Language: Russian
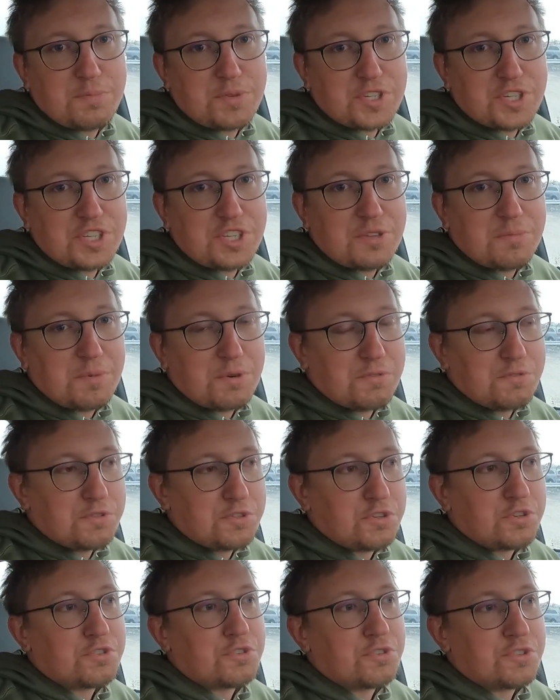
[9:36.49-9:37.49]
пишите, могу
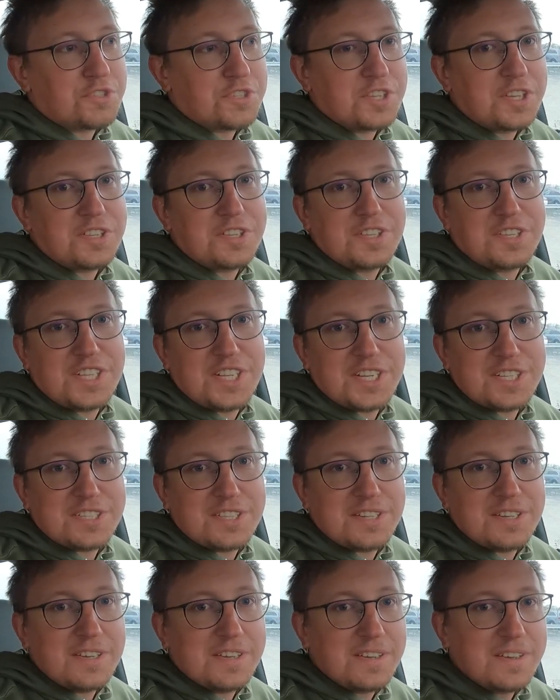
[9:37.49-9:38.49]
еще что-нибудь снять
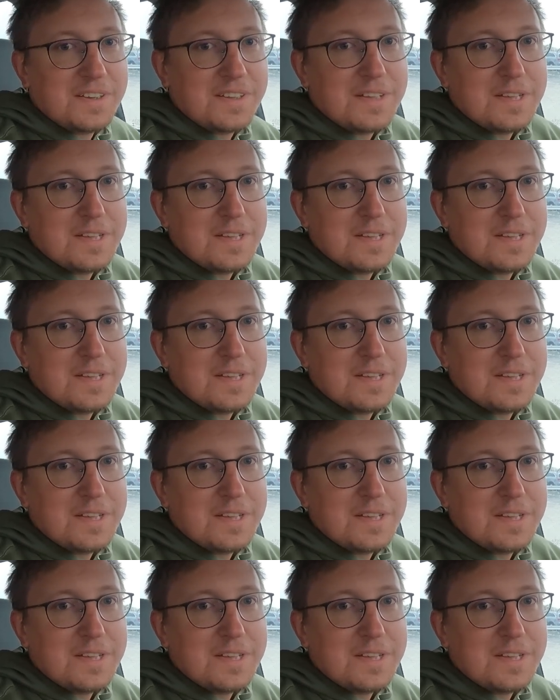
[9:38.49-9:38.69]
интересное.